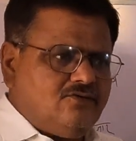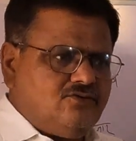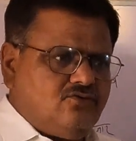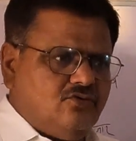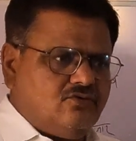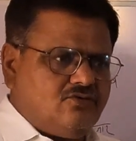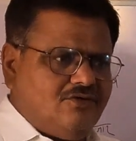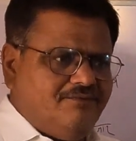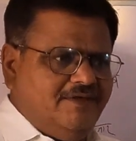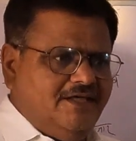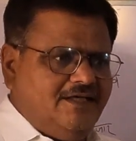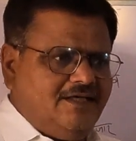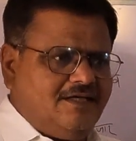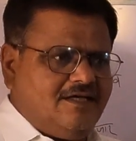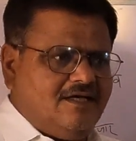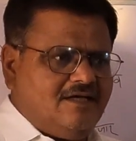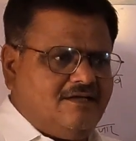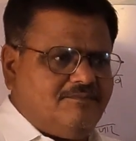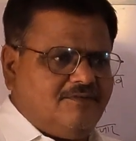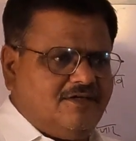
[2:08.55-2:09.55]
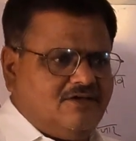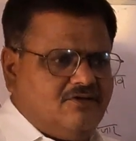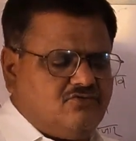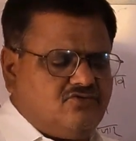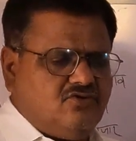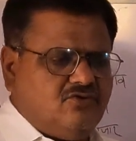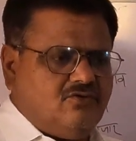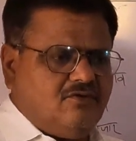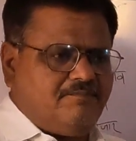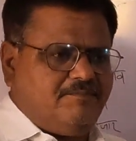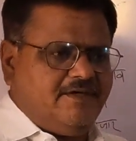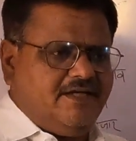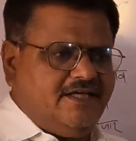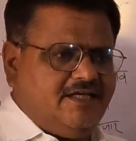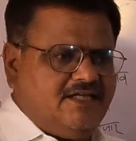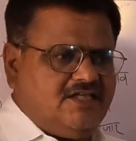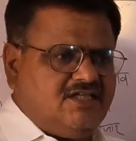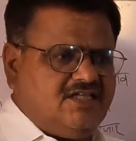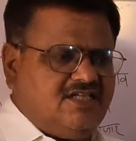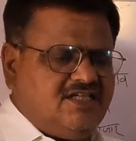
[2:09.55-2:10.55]
जो ज़मीन का मतलब जो
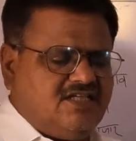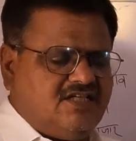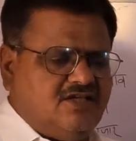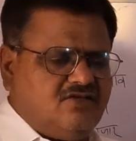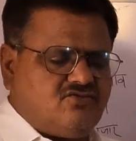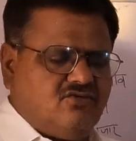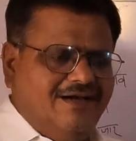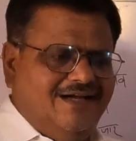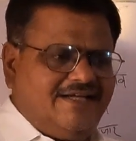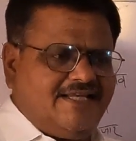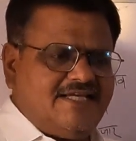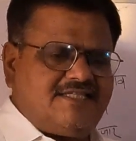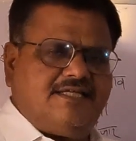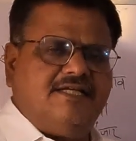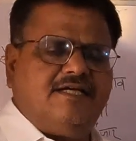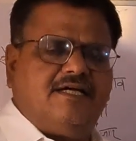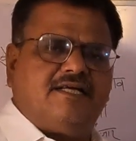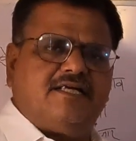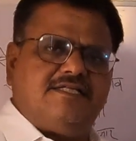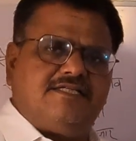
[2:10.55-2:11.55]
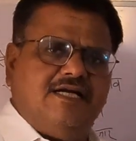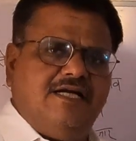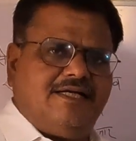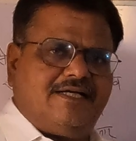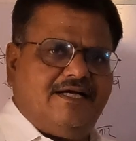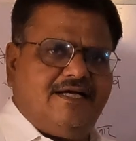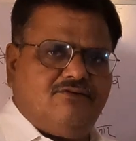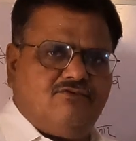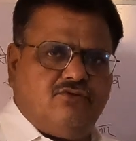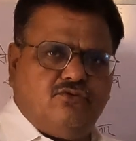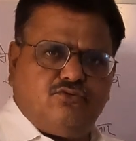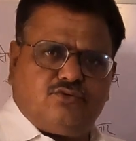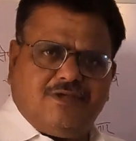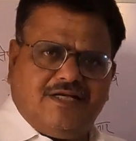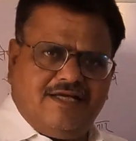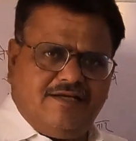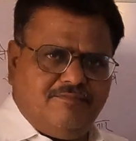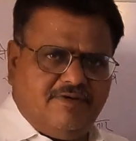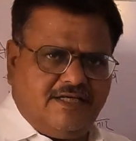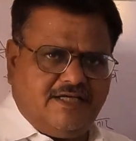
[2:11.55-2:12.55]
अपने सॉइल टेस्टिंग का रिजल्ट है वो
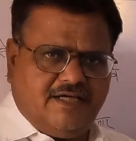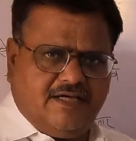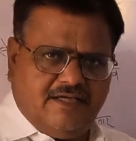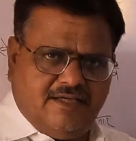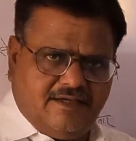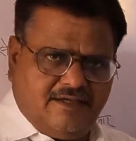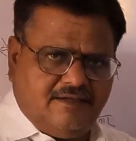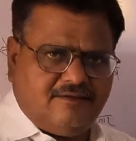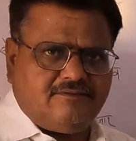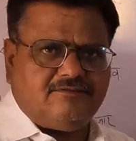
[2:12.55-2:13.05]
उतना ही बढ़िया आएगा